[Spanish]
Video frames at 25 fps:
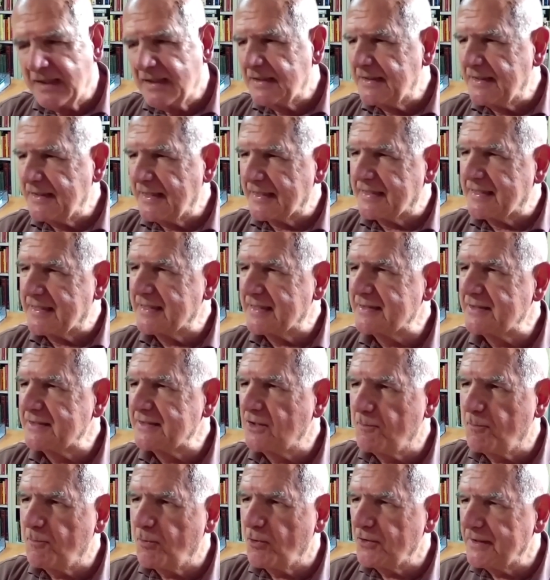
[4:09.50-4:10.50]
La izquierda
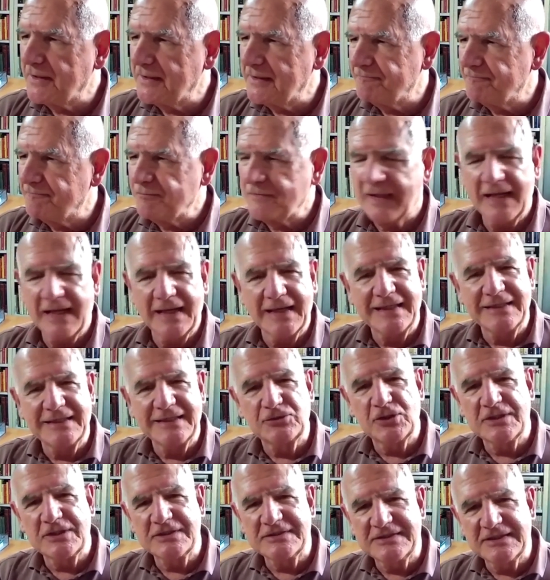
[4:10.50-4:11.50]
no pone el
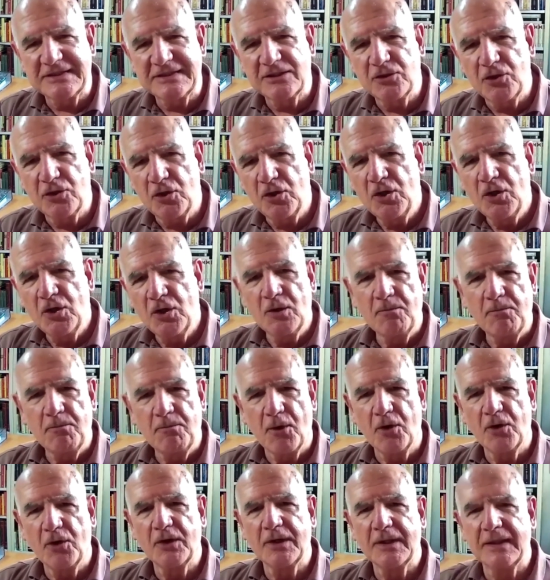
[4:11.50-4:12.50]
grito en el cielo
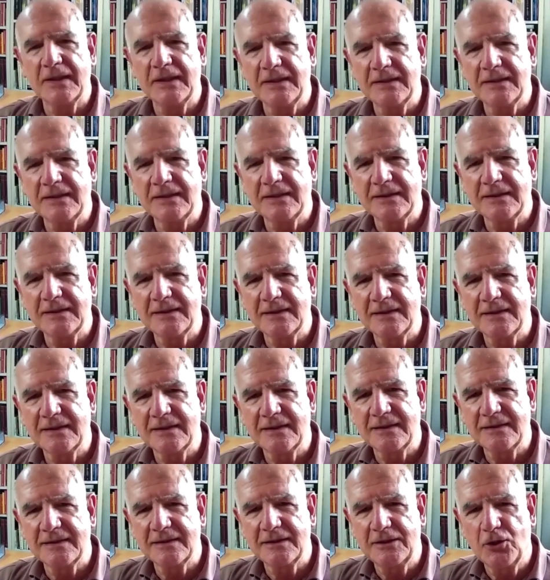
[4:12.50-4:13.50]
por
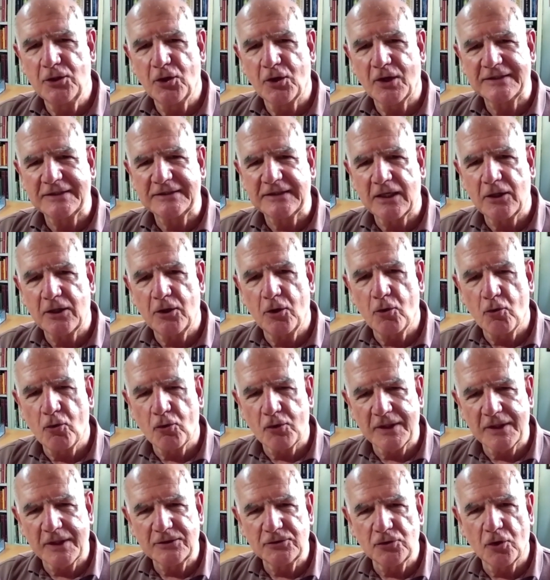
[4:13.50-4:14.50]
eh, lo que está
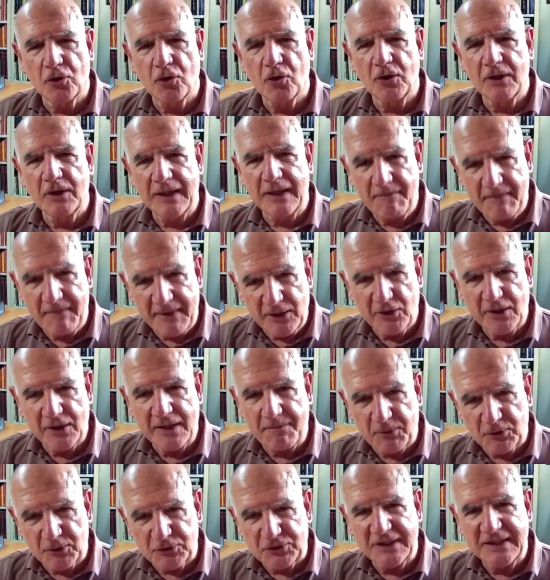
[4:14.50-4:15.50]
ocurriendo con las menores
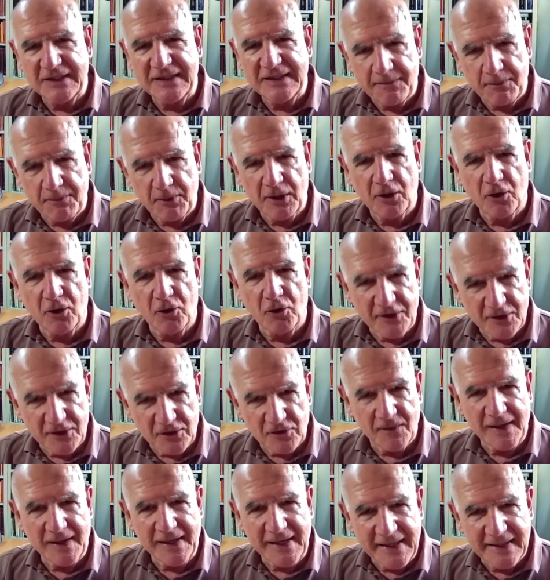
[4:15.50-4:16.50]
protegidas por el
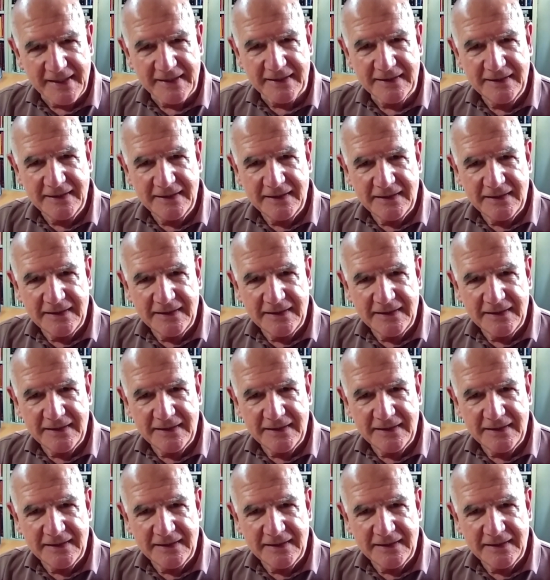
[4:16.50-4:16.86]
gobierno balear,